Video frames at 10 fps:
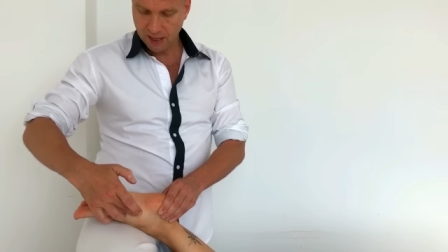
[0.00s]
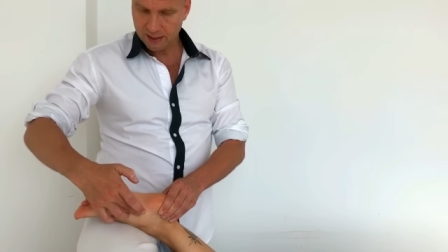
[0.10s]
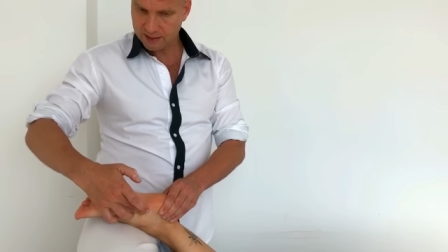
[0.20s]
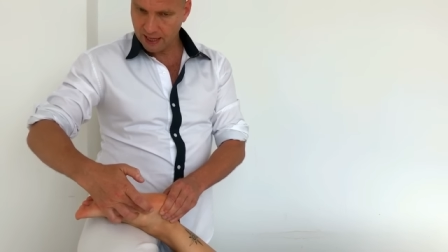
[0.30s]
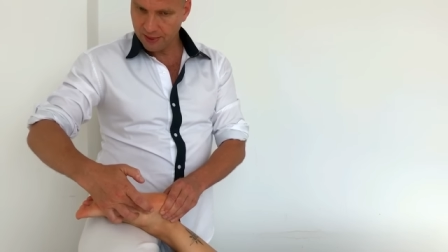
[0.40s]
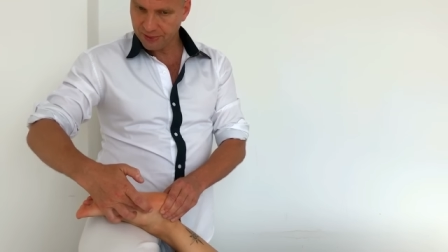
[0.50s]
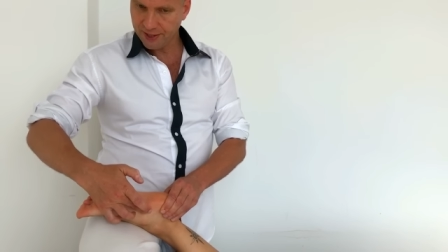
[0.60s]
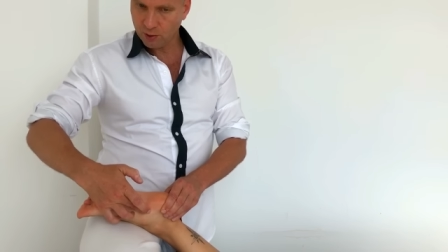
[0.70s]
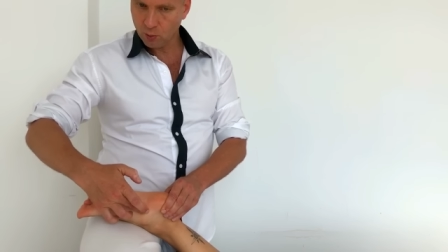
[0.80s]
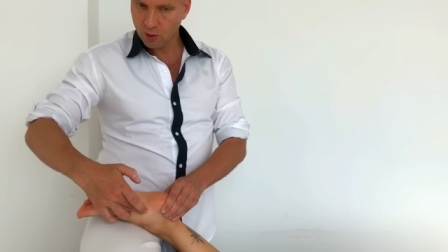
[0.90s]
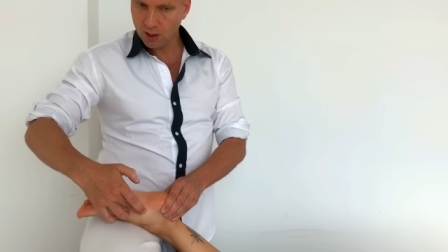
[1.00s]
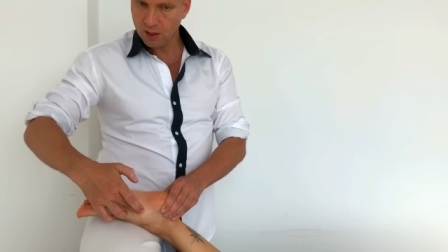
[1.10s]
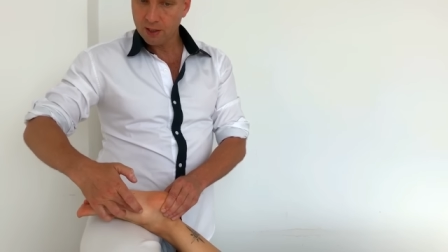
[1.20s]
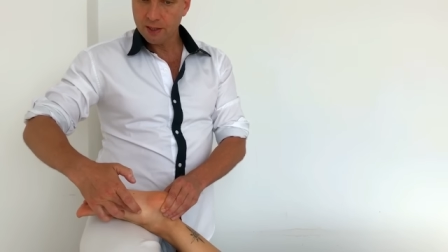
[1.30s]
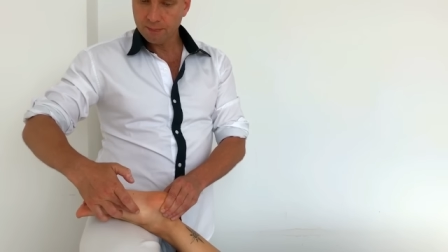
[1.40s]
und in der
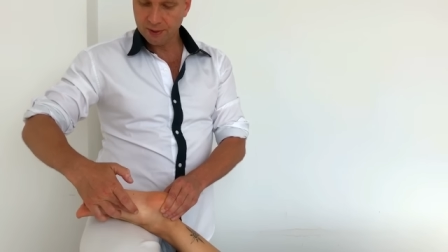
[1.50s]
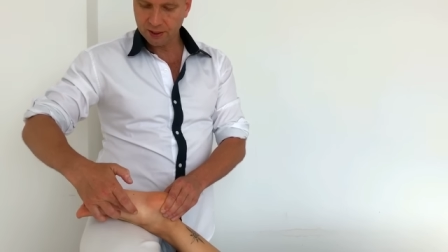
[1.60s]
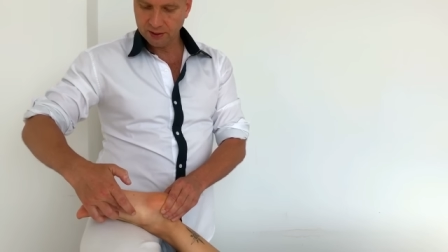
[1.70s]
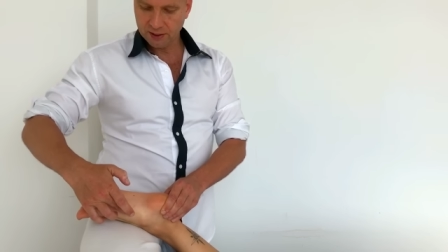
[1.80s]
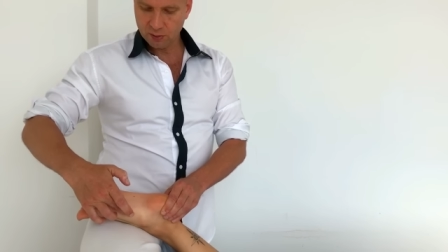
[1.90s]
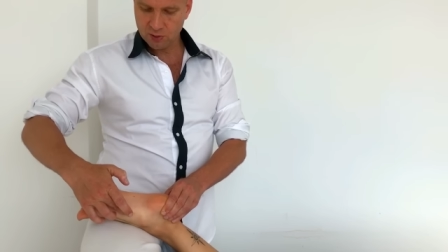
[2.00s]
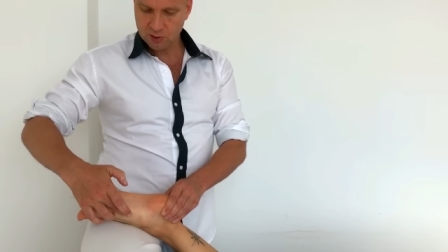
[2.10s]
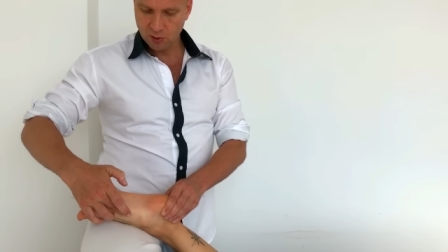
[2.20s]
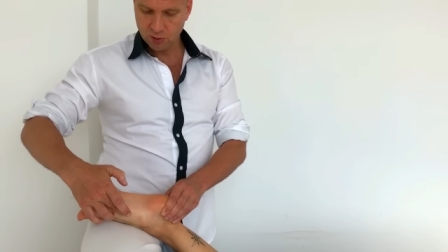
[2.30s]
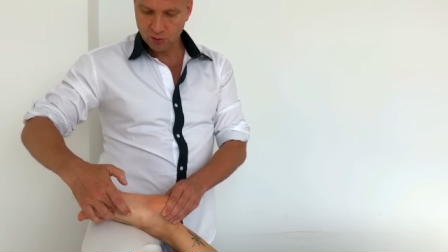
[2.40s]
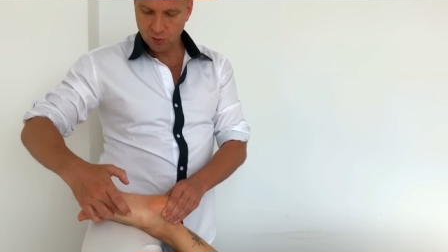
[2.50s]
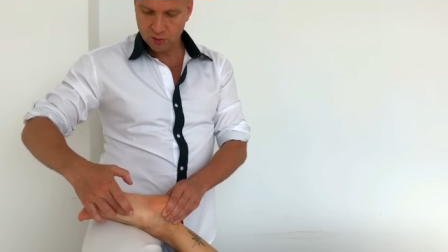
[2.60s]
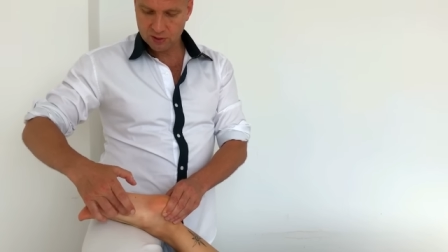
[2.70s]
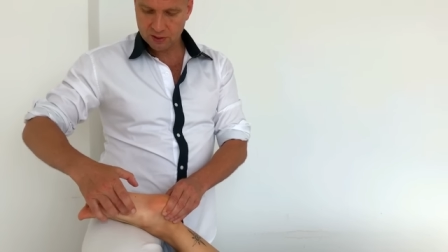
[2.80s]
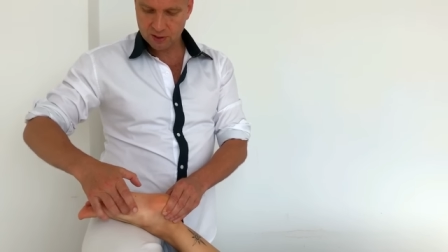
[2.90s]
chinesischen traditionellen
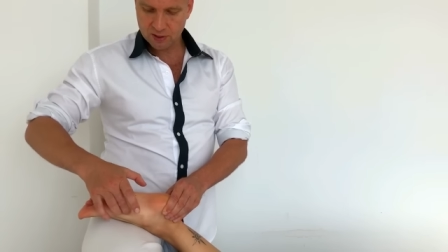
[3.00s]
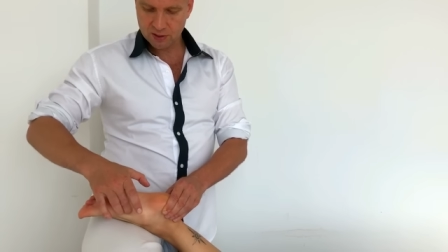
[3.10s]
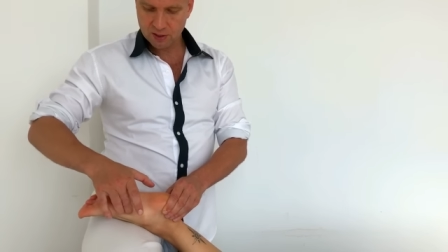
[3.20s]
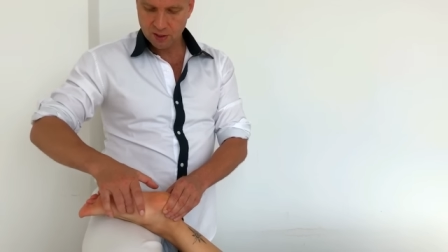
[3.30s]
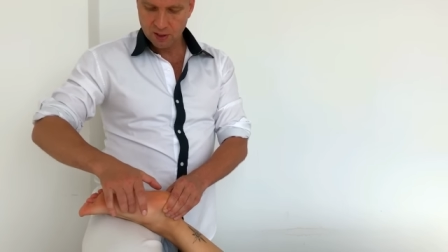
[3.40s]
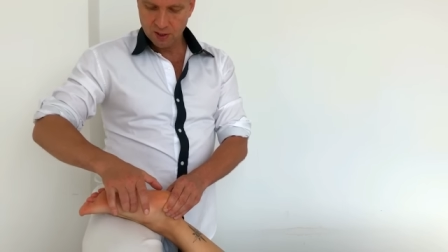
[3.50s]
Medizin